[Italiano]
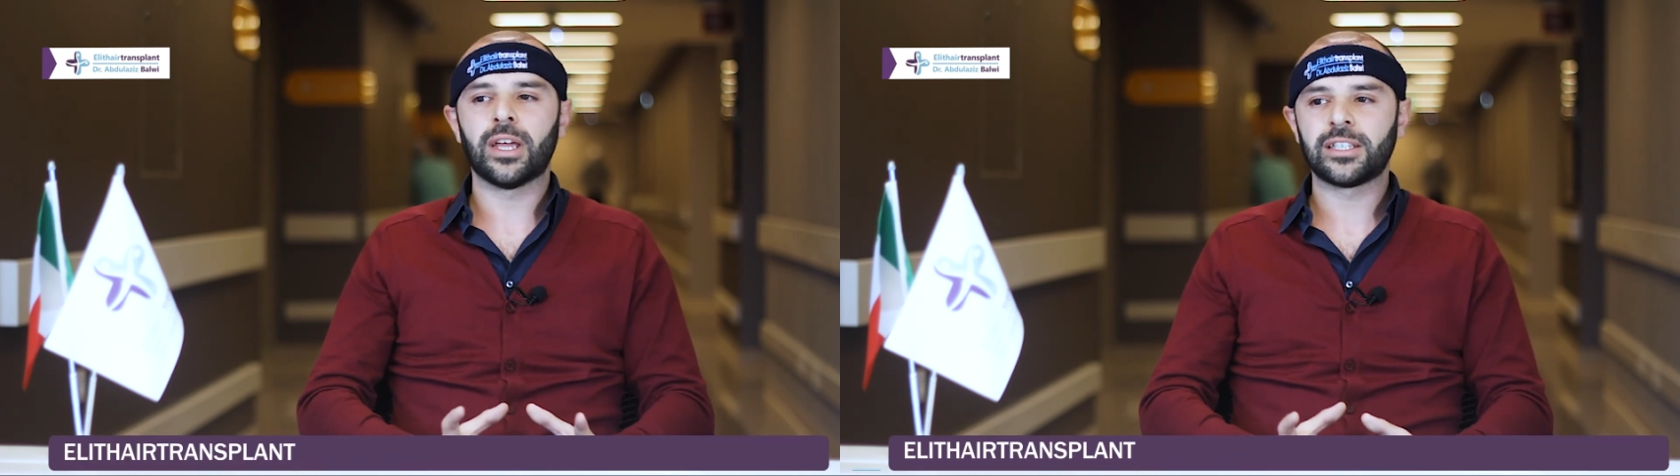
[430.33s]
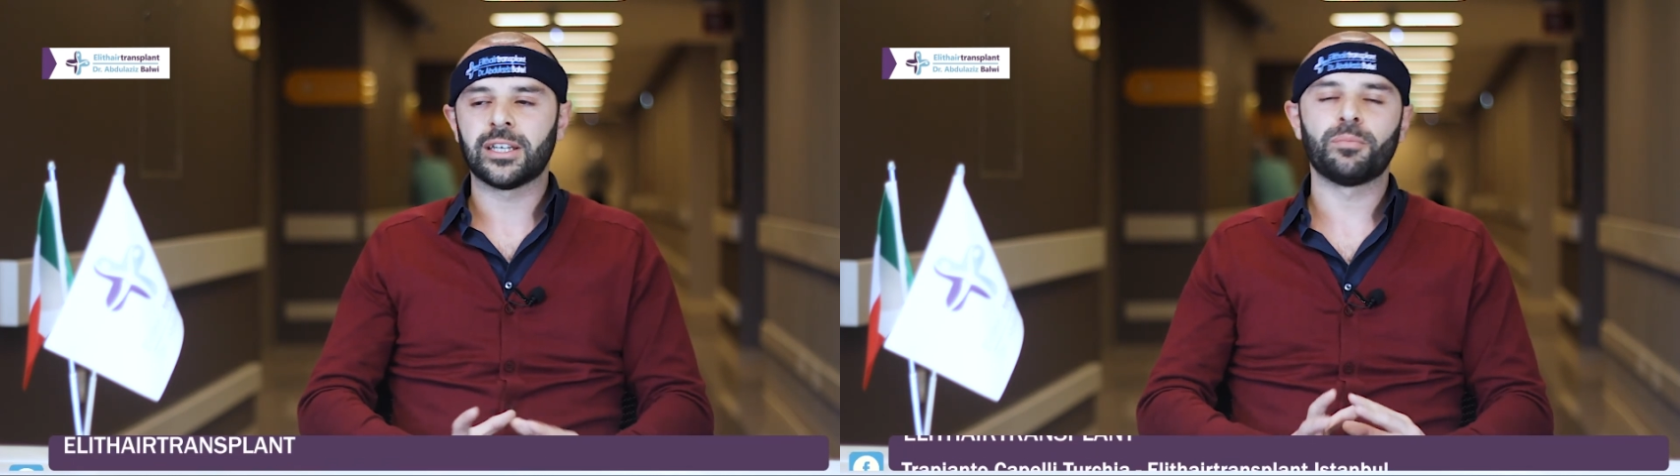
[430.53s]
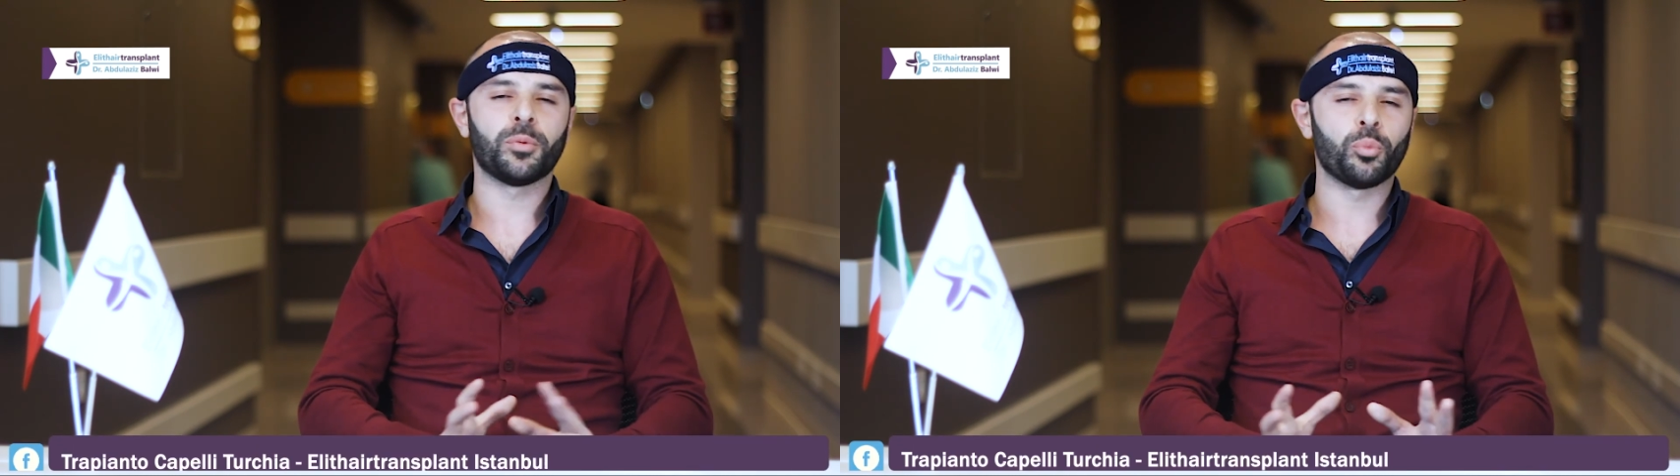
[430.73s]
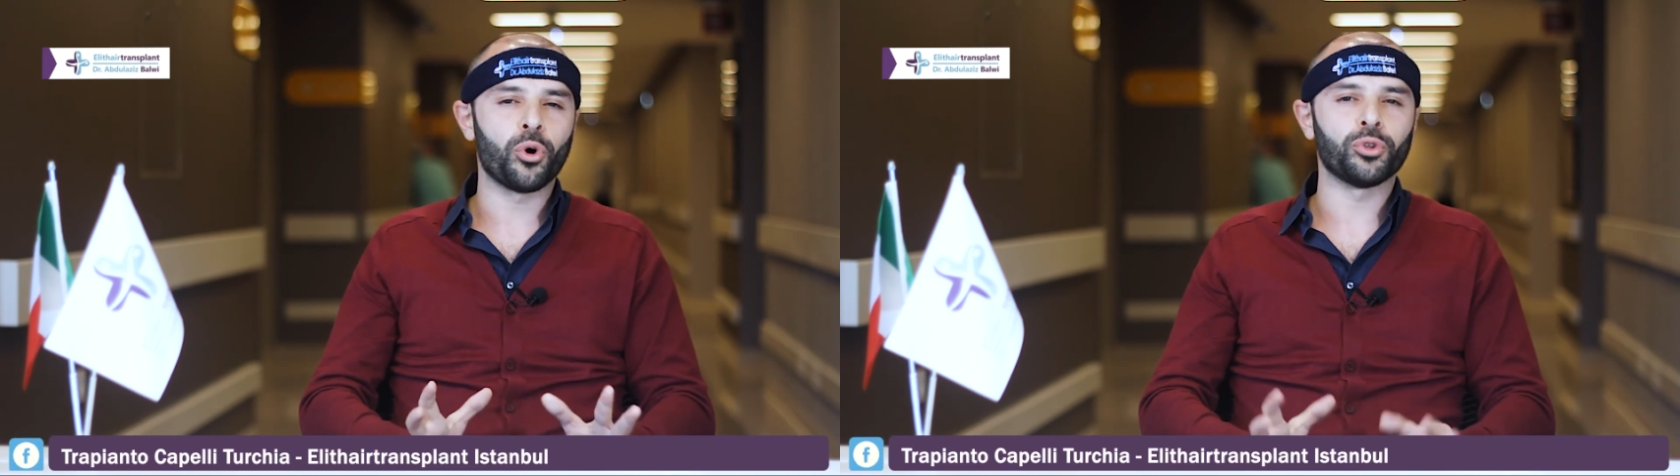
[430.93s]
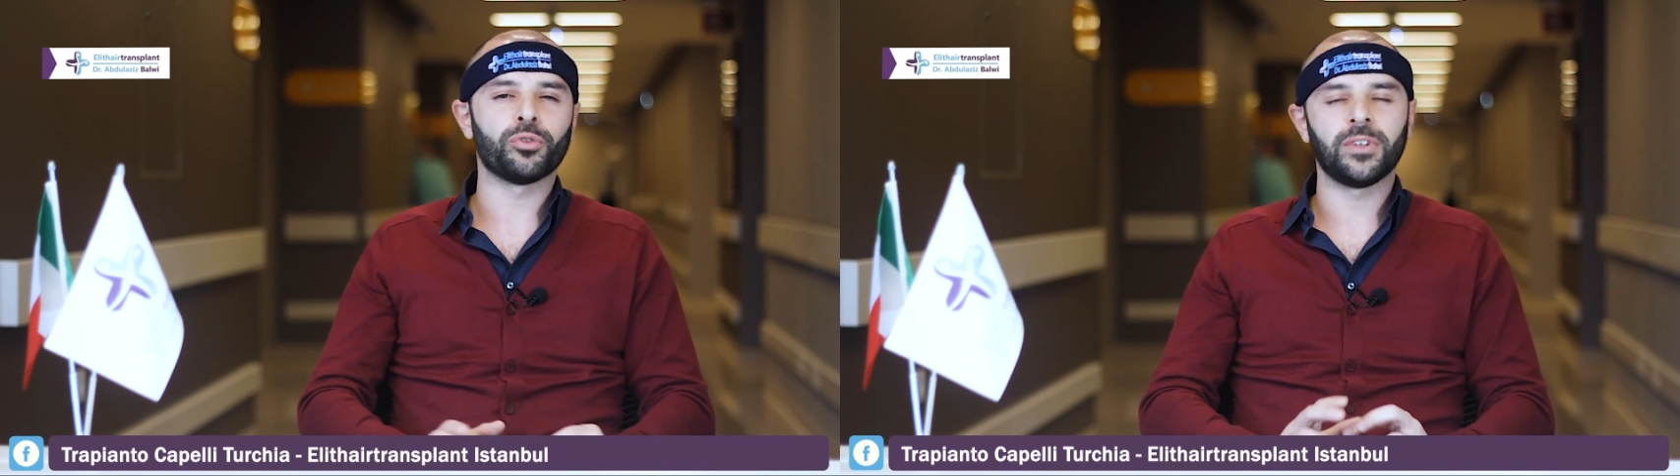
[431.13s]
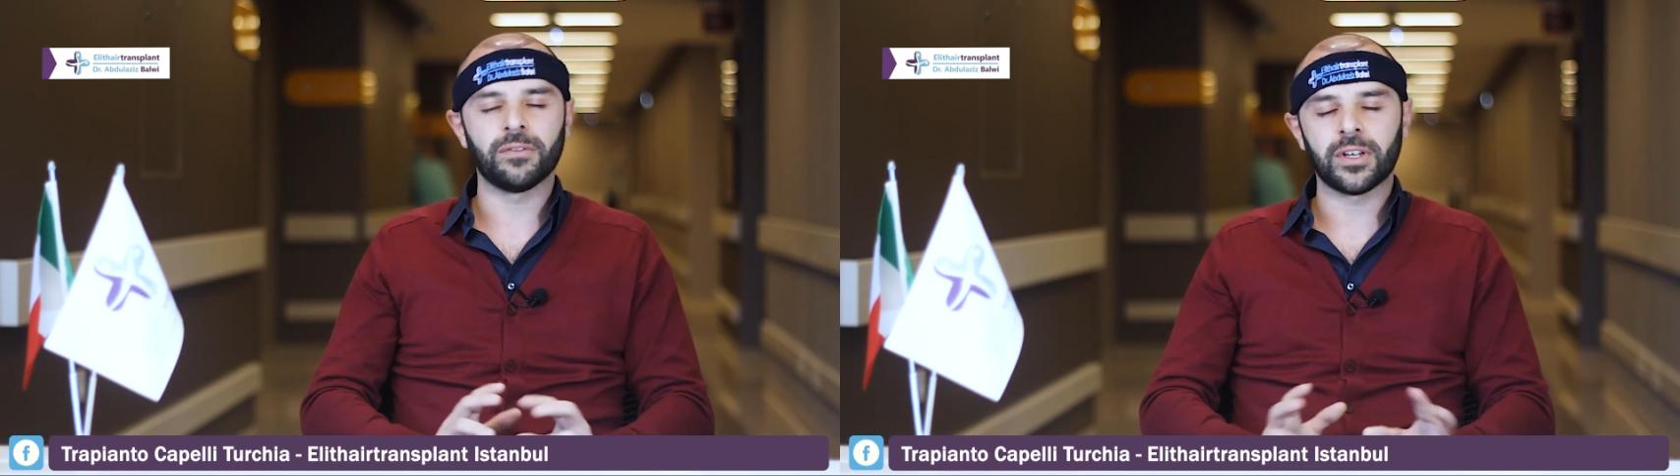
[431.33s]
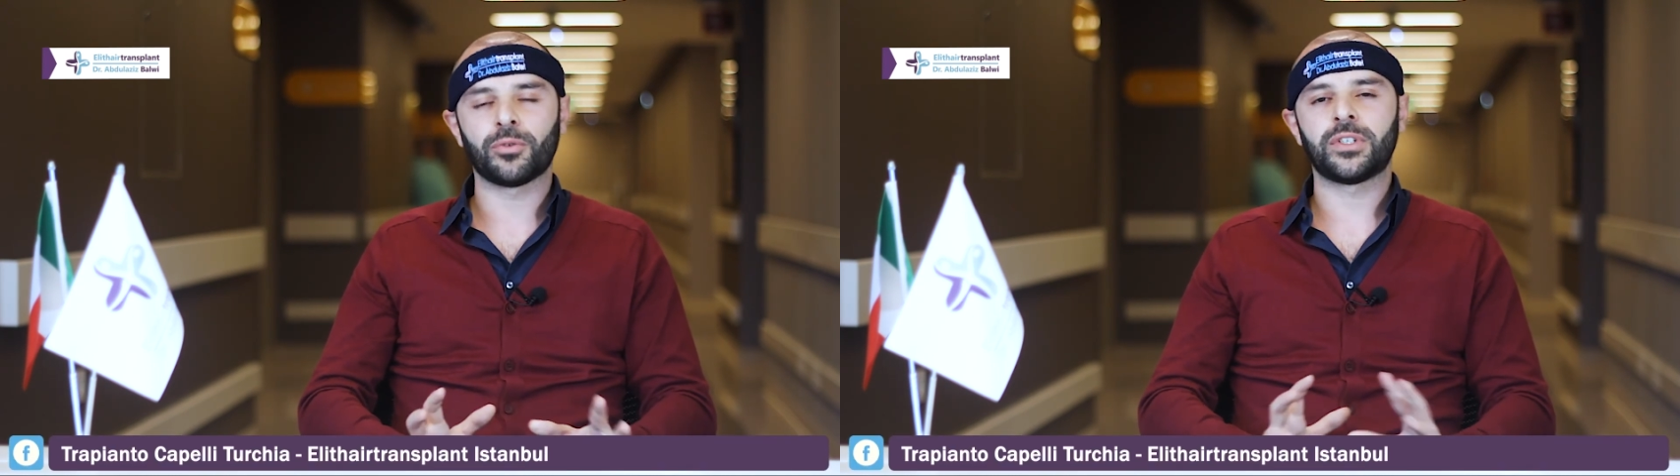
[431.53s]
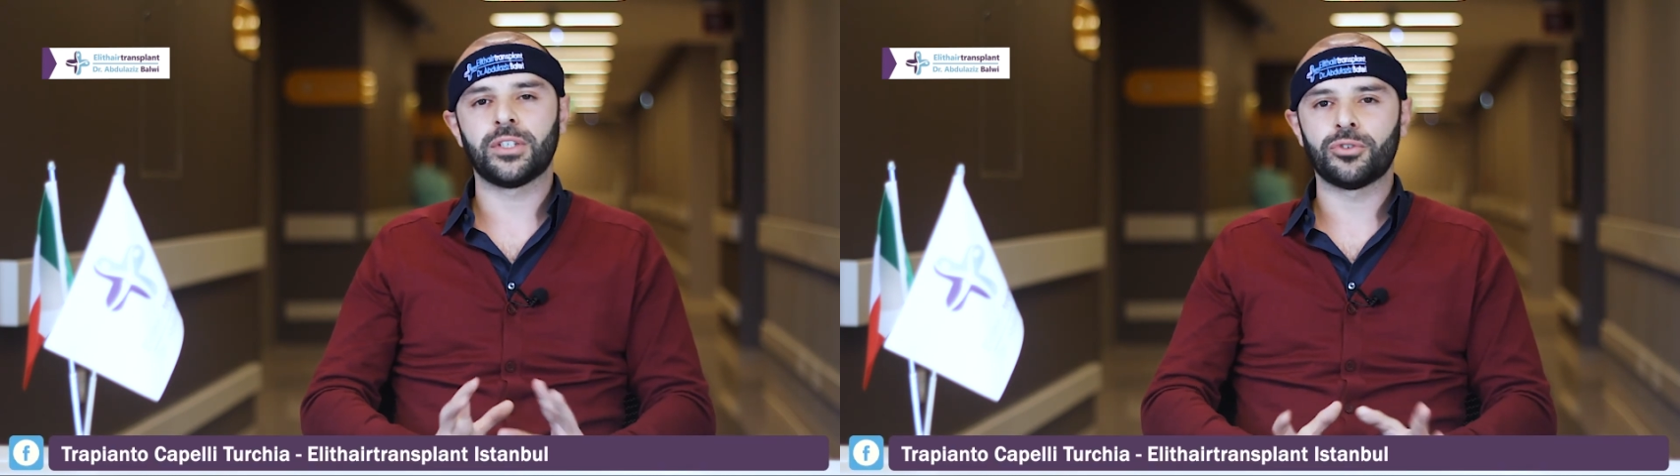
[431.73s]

è sempre buono vivere queste